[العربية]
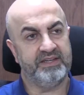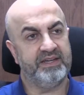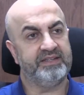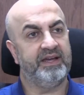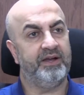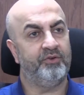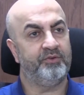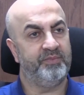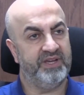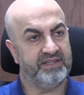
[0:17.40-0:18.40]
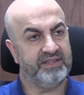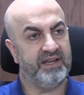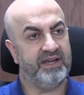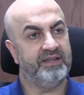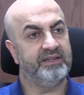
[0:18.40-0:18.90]
غادة عون بهذا
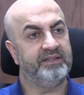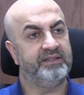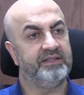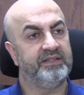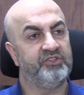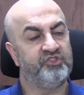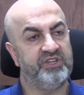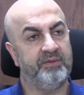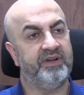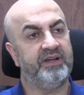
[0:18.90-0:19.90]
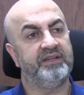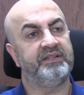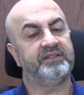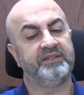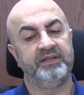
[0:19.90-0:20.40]
العهد
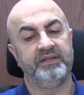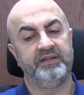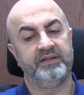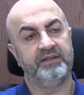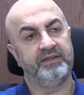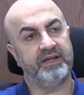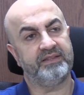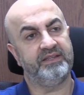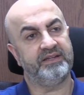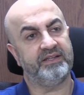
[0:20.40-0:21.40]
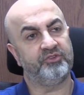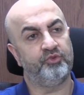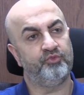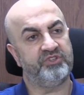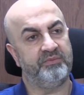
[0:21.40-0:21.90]
جمعت عدنان
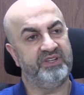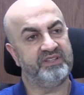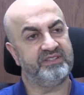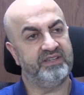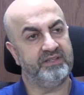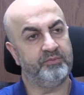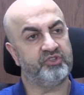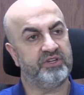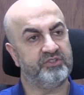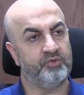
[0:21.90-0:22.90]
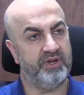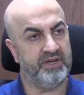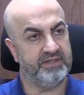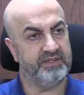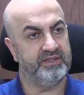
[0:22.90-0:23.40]
عضوم وجميل السيد بشخص
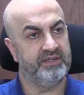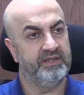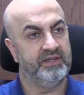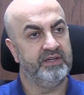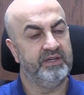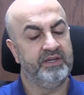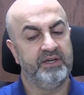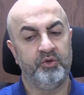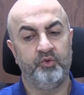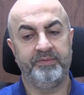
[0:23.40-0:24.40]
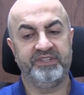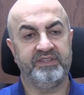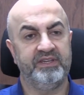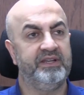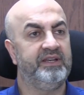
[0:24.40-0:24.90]
واحد
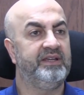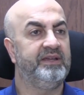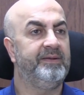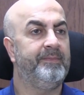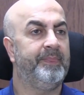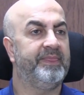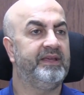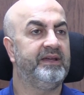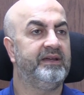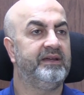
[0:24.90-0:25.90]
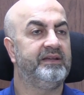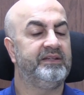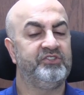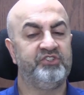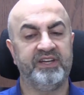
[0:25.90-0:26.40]
وبالتالي آه،
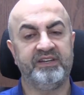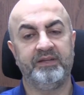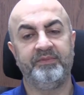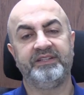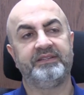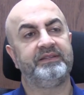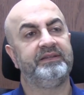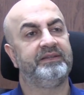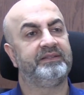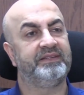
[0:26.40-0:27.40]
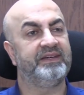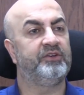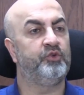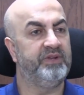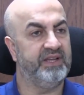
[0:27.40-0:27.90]
جربت
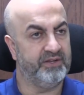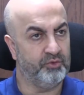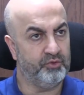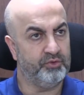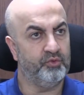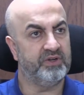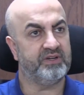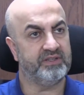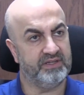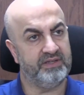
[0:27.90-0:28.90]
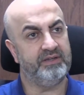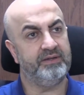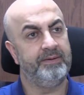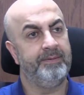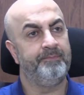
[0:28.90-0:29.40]
تخرب القانون
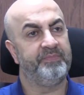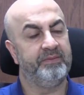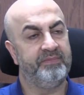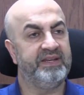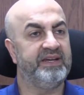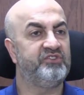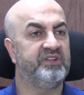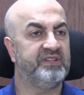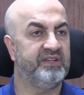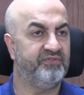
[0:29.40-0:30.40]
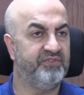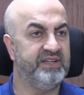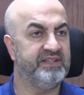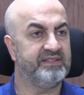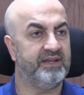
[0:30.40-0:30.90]
والقضاء من أجل
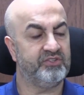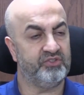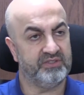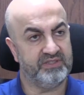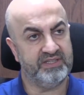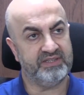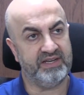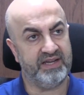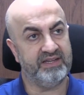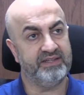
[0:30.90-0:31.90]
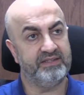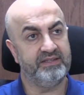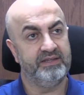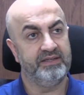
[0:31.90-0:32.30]
تنفيذ أجندات العهد